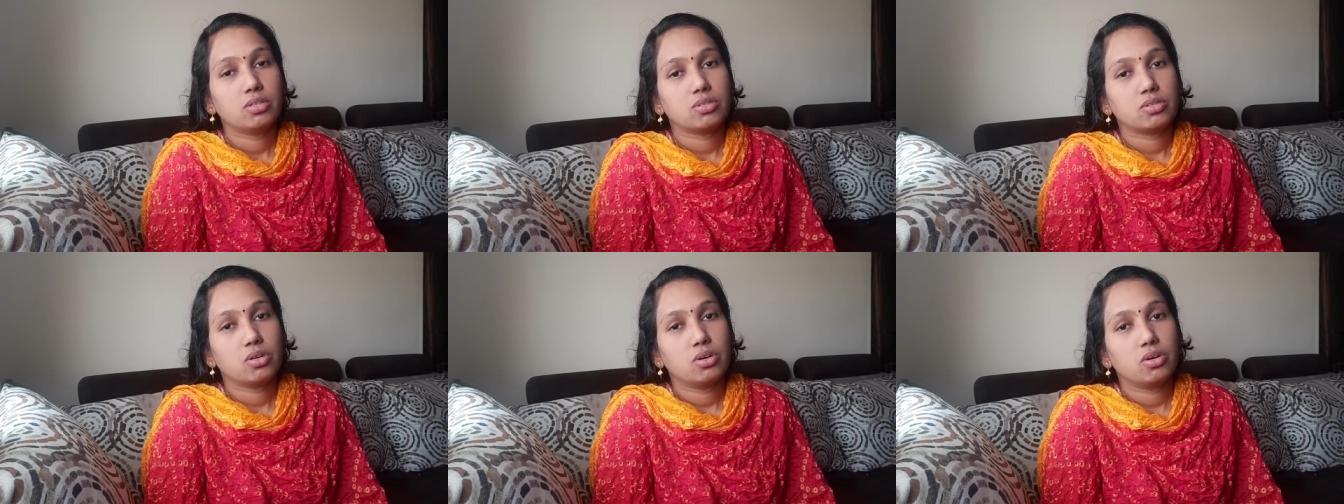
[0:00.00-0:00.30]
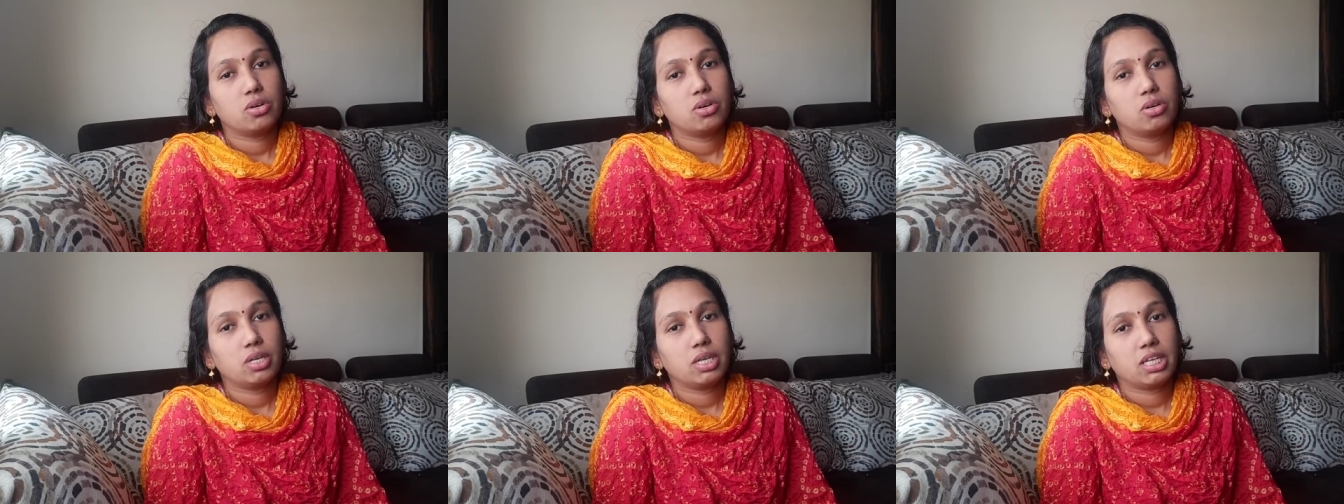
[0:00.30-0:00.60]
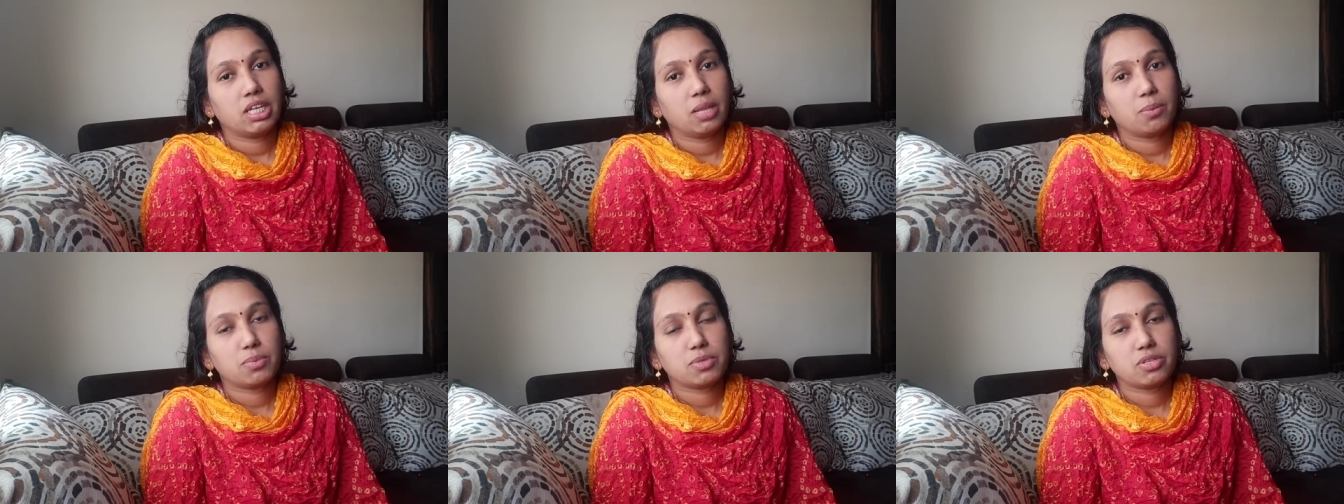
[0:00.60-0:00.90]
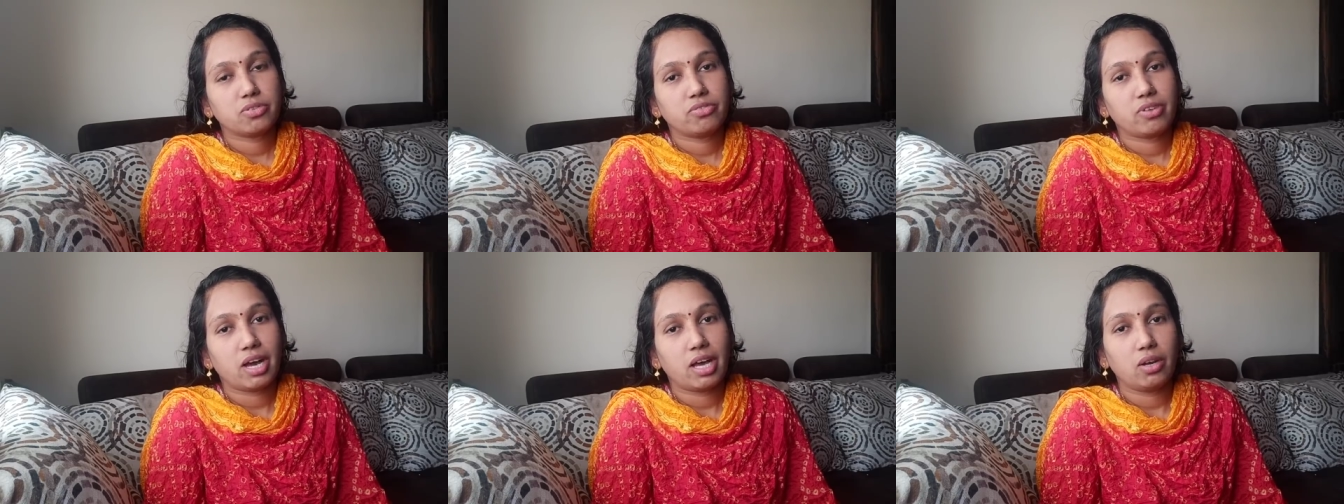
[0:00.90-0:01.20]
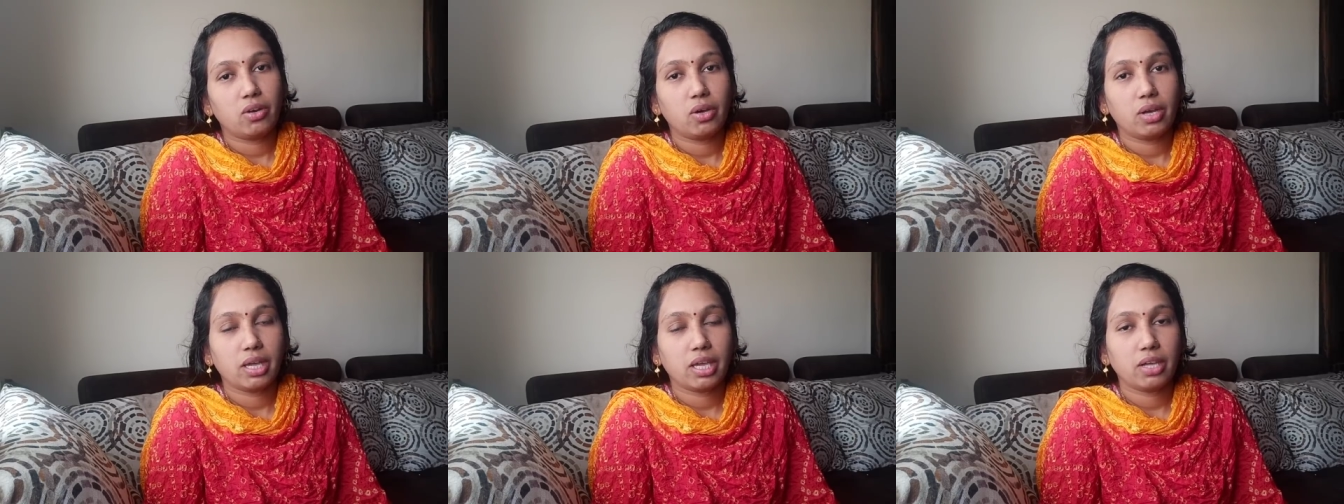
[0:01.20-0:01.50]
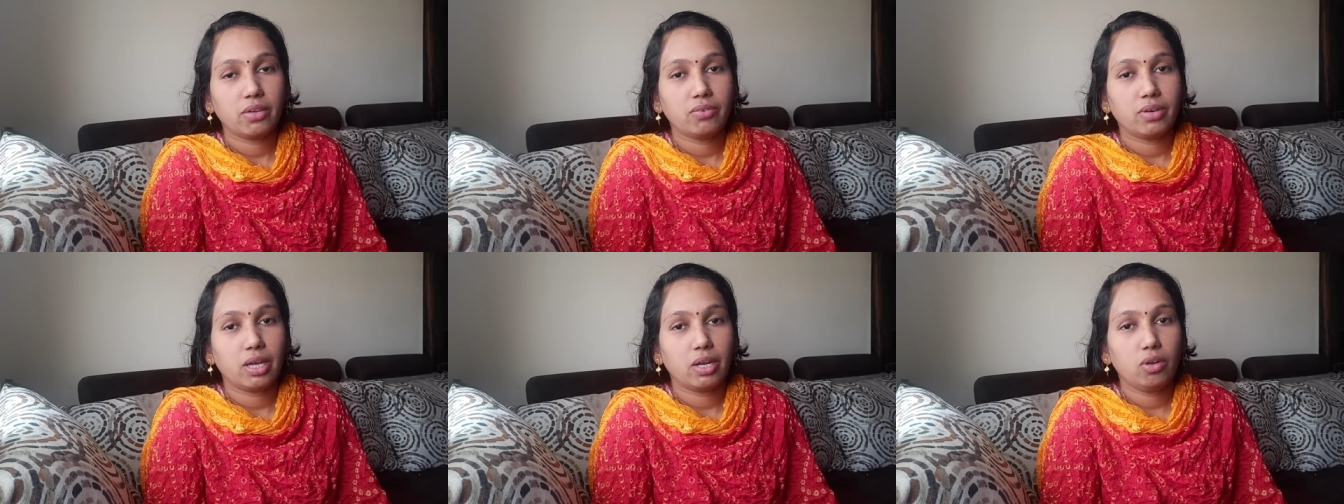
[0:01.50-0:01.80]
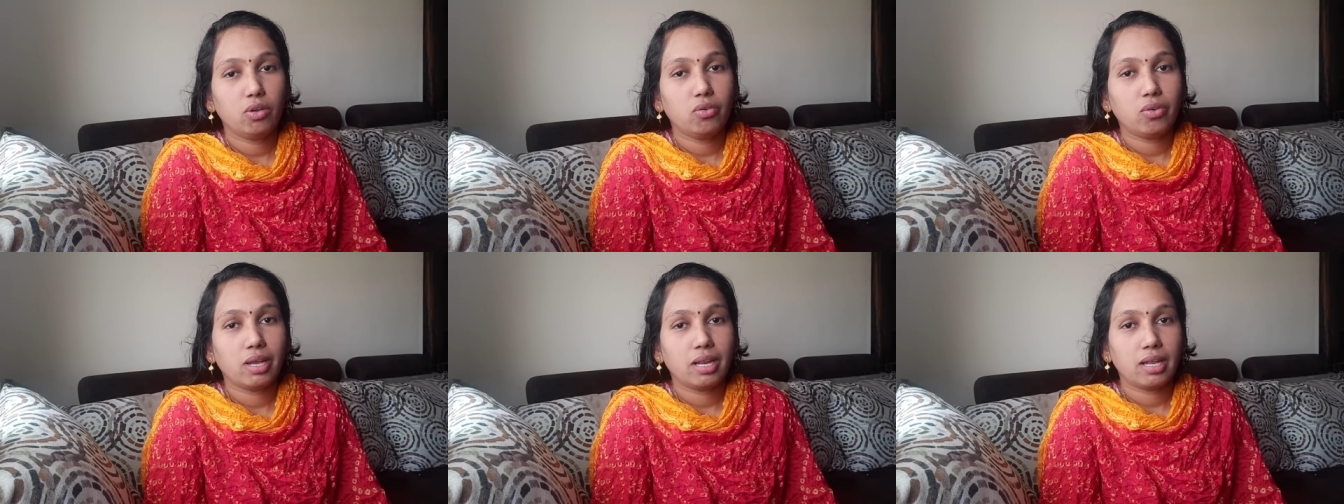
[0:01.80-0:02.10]
సో ఈ టిప్స్ ఫాలో అయ్యి
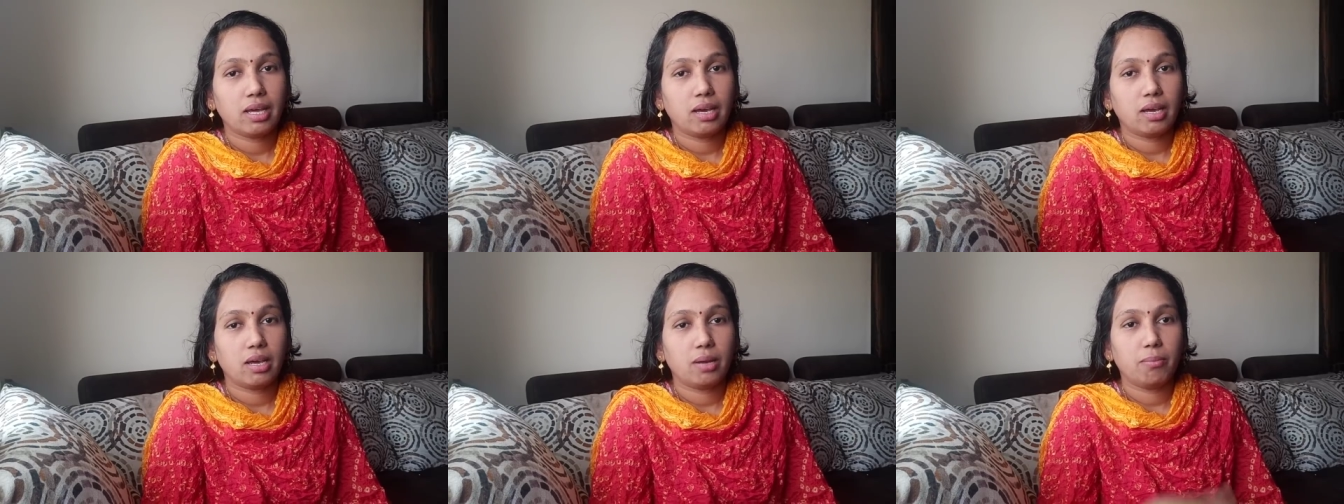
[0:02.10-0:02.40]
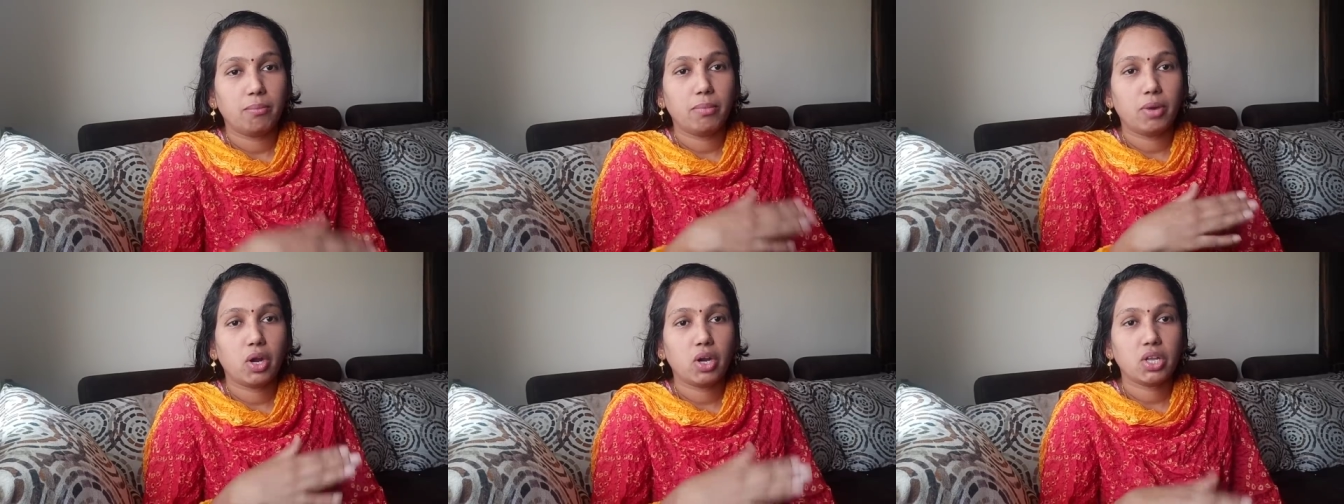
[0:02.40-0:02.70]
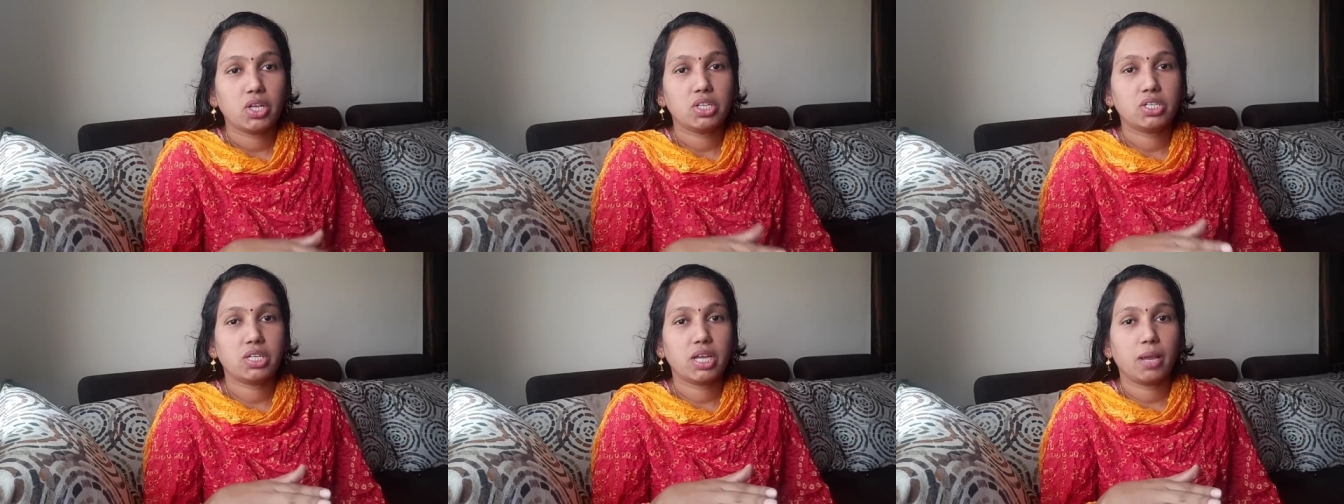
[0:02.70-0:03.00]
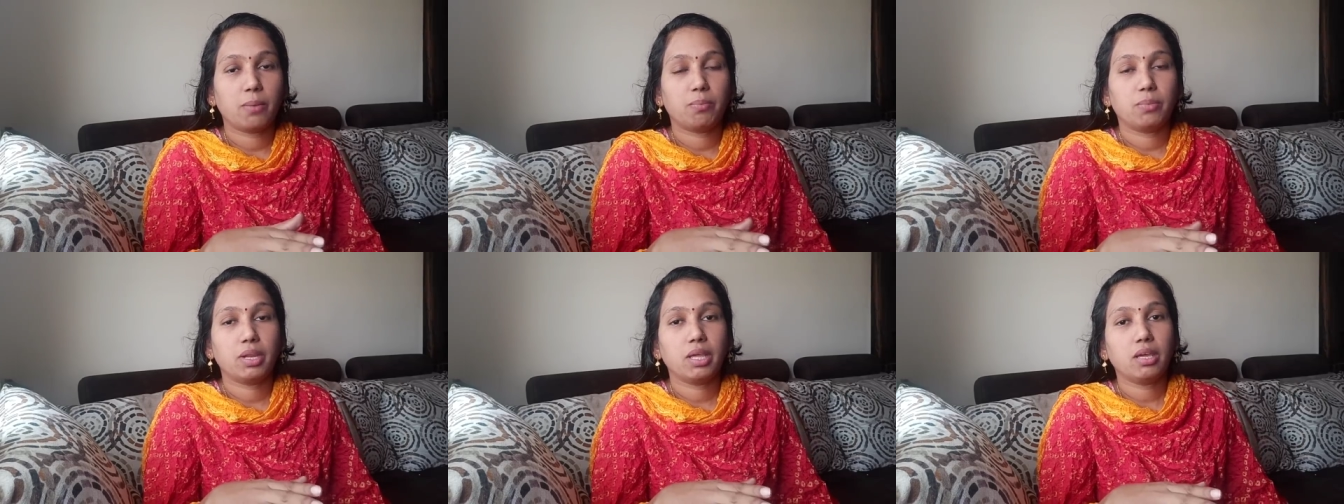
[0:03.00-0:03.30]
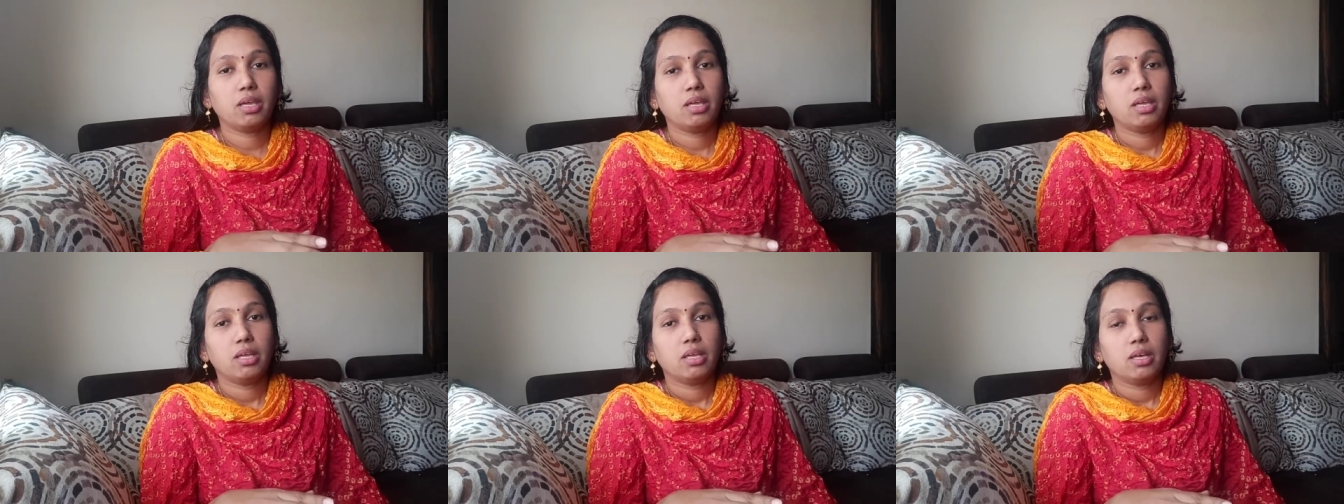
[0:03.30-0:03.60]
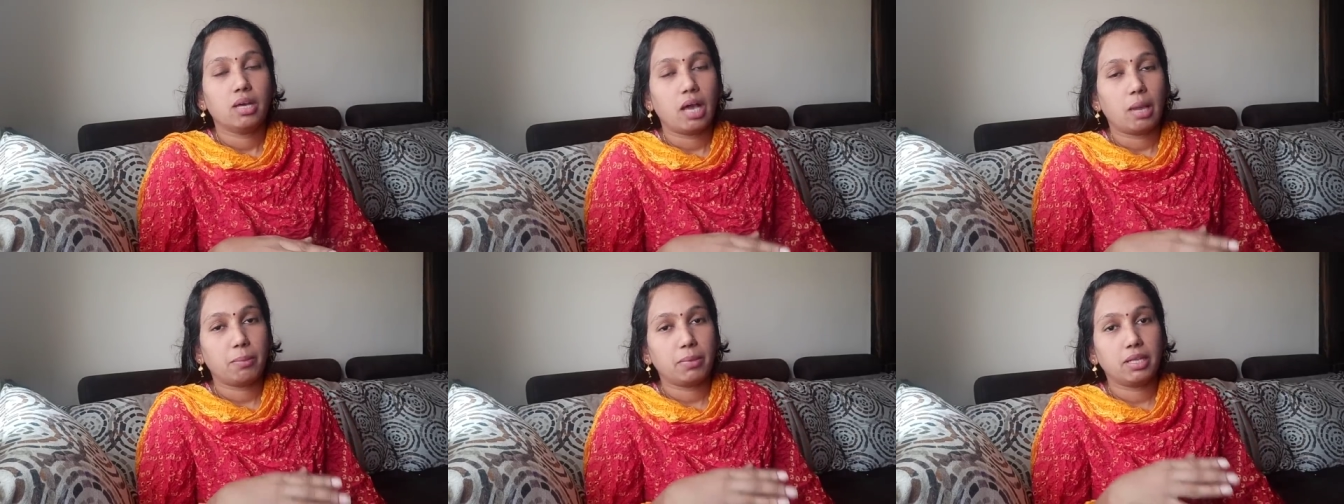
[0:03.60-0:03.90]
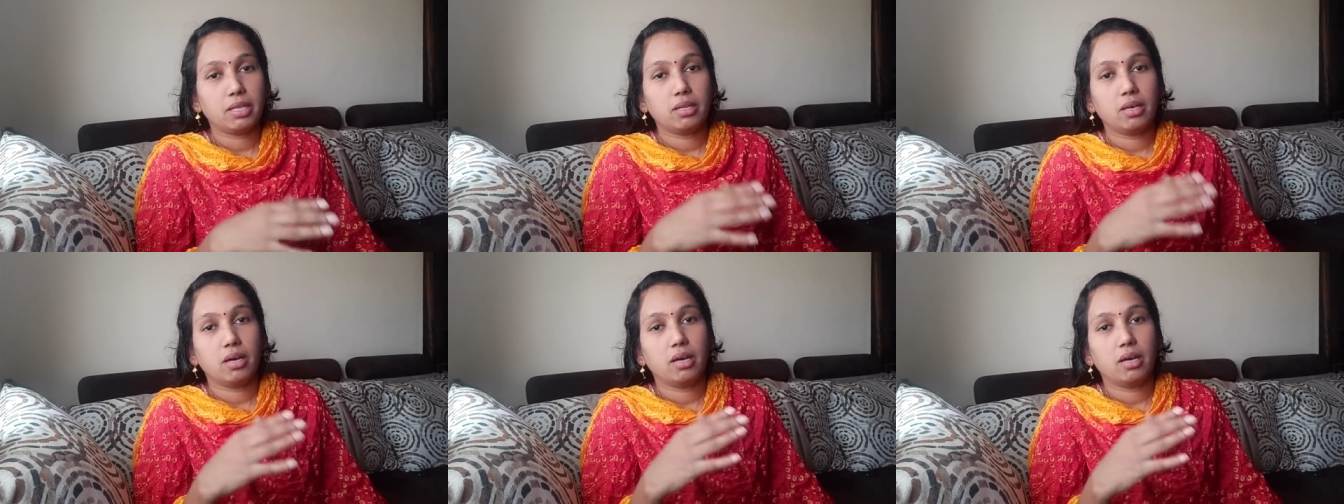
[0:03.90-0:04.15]
వాళ్ళు వాళ్ళ బాడీ షేప్ని ఐ మీన్